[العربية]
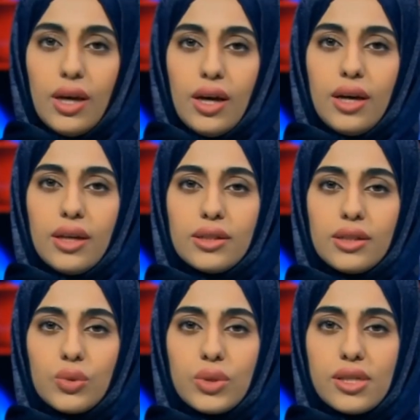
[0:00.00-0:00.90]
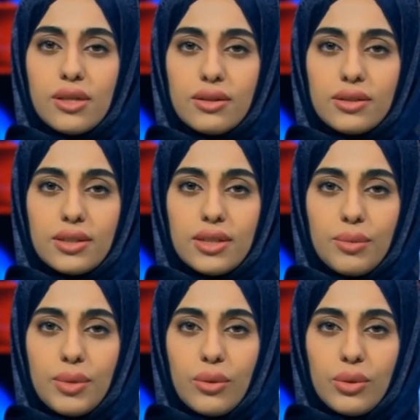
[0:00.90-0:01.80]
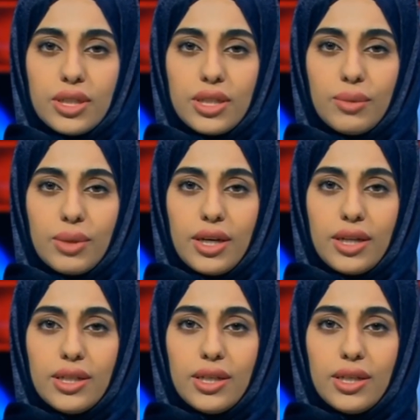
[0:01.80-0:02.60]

أعلنت وزارة التربية والتعليم العالي